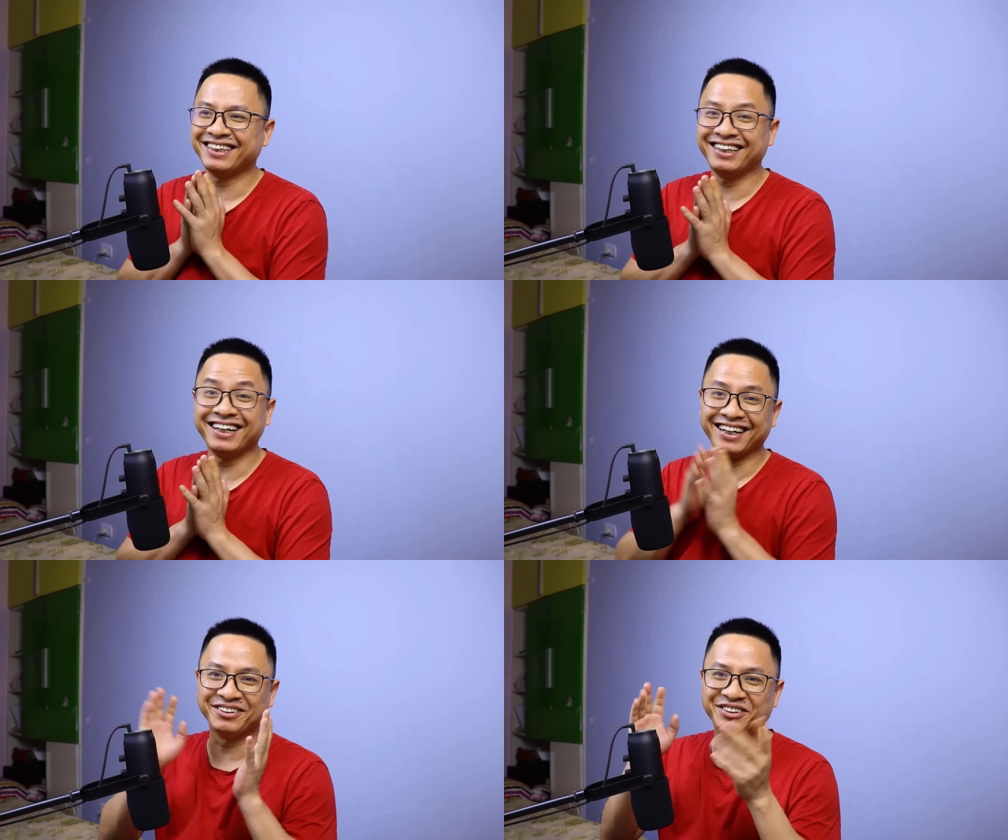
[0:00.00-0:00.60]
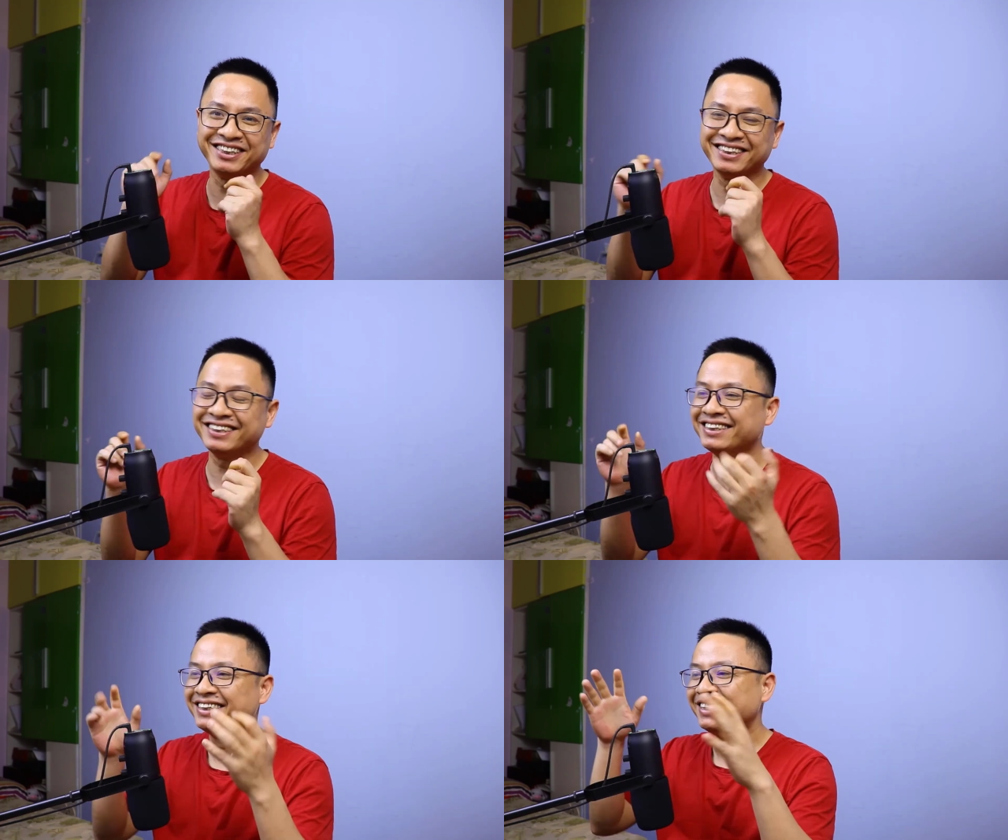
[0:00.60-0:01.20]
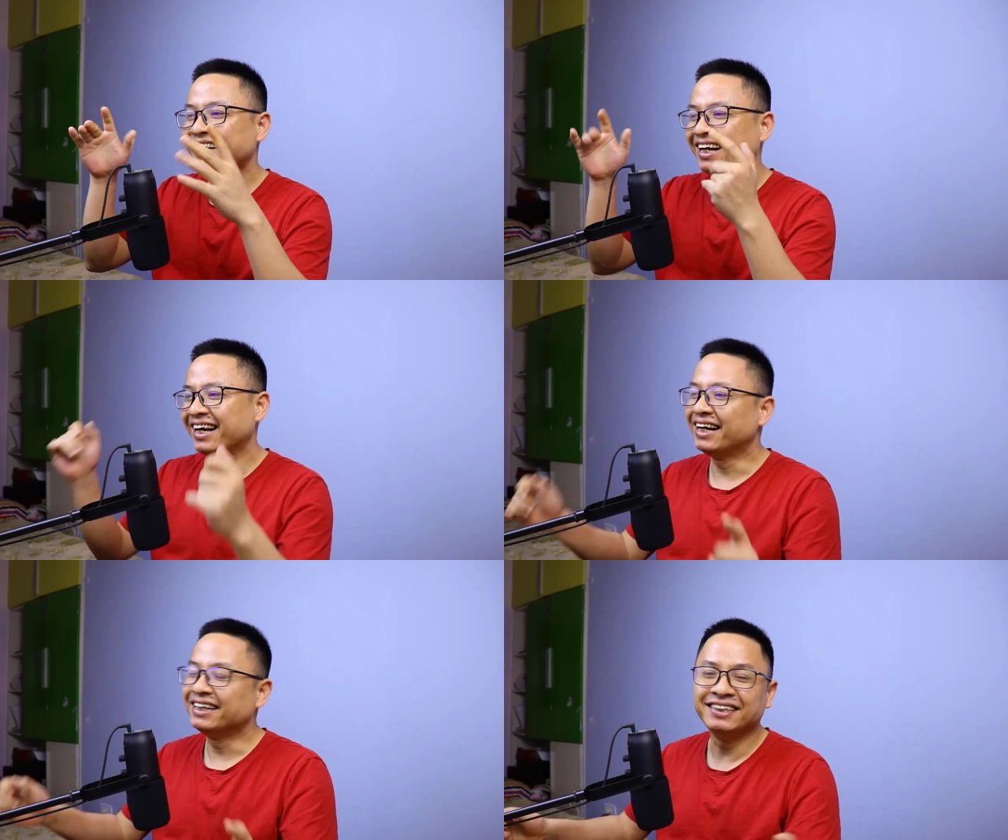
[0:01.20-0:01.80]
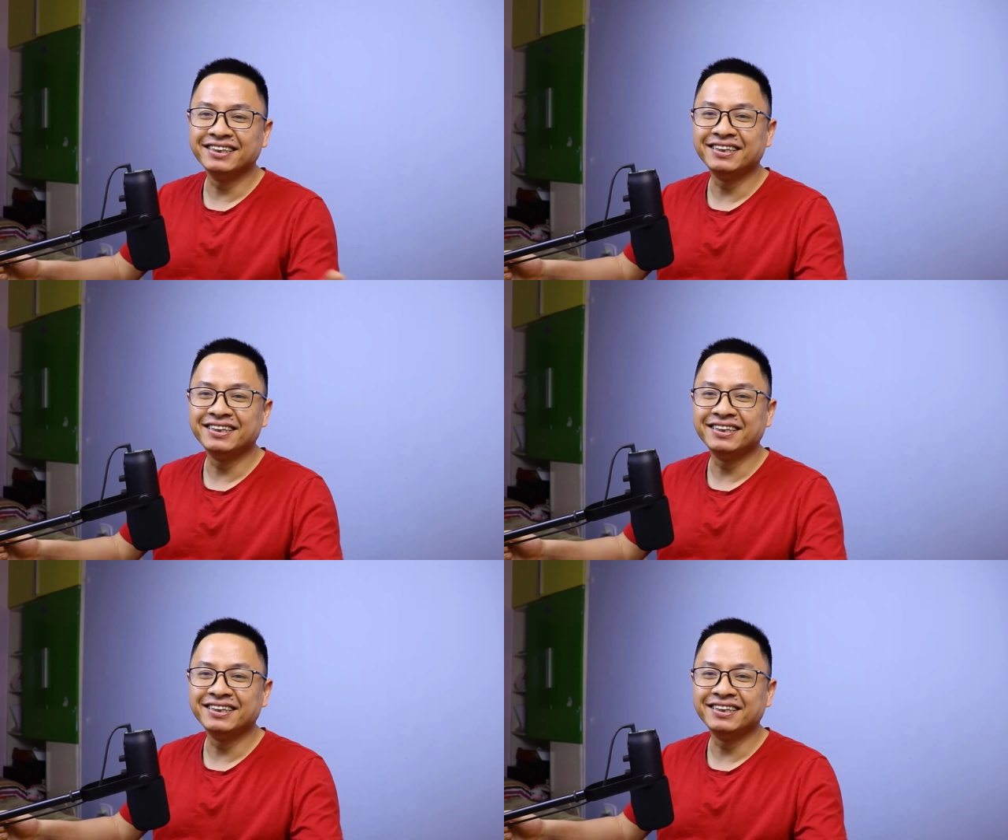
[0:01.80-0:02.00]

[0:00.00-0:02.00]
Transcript: tức là kiểu chữ à, chữ